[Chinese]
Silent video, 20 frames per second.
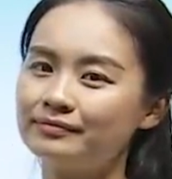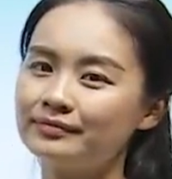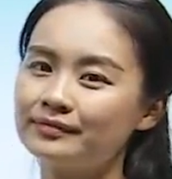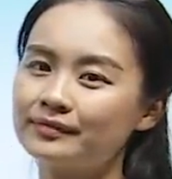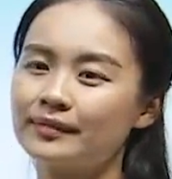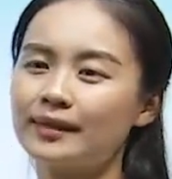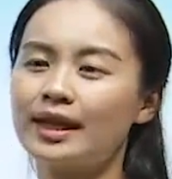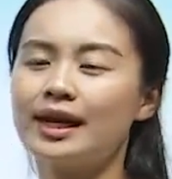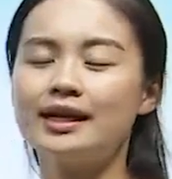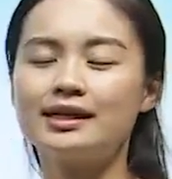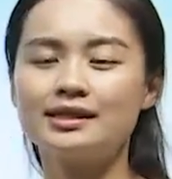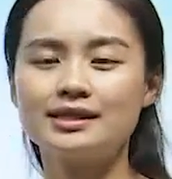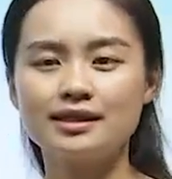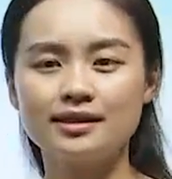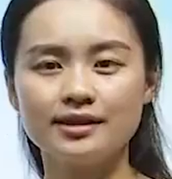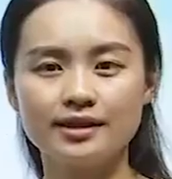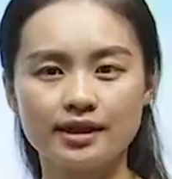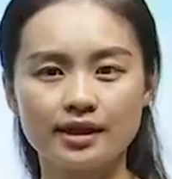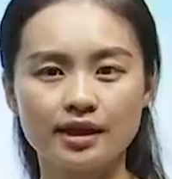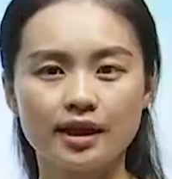嗯，
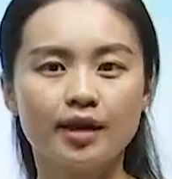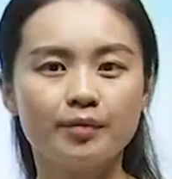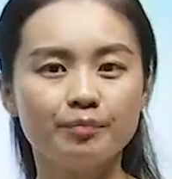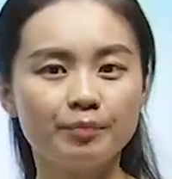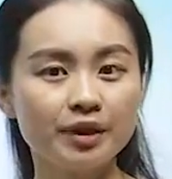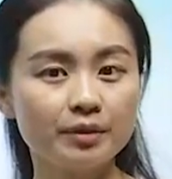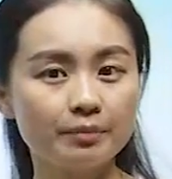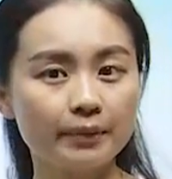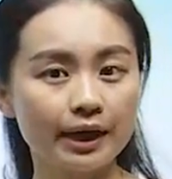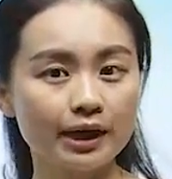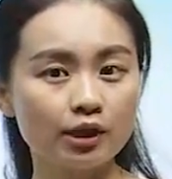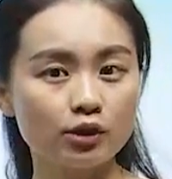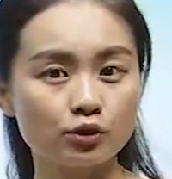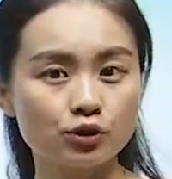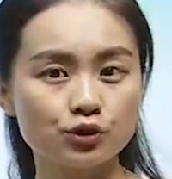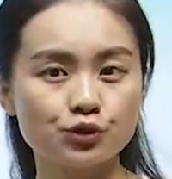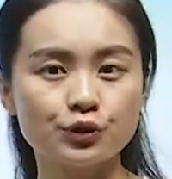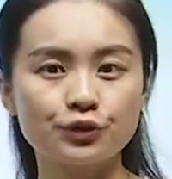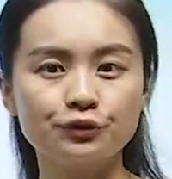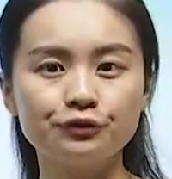这里并没
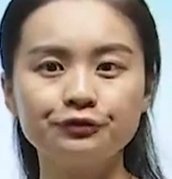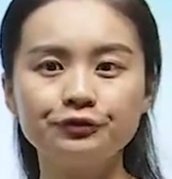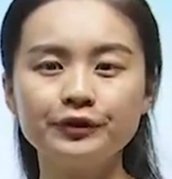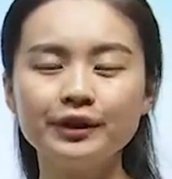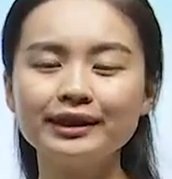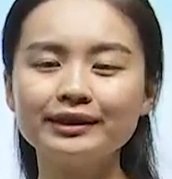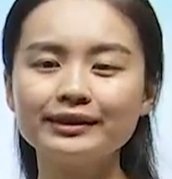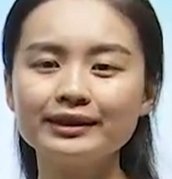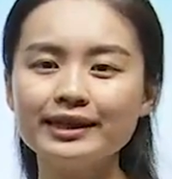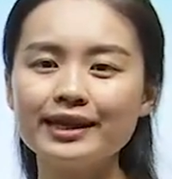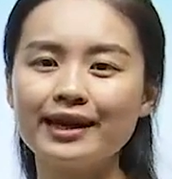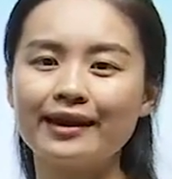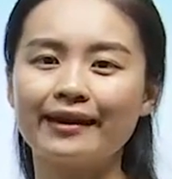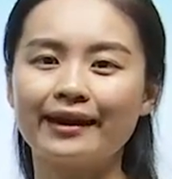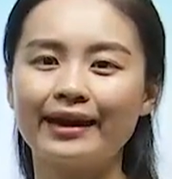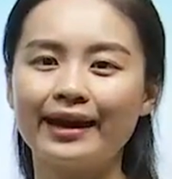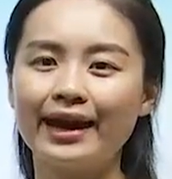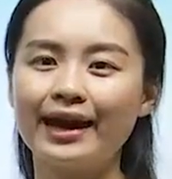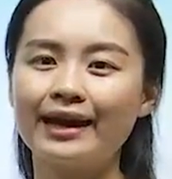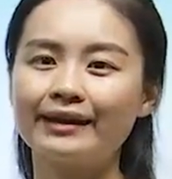有说枫
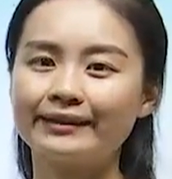叶，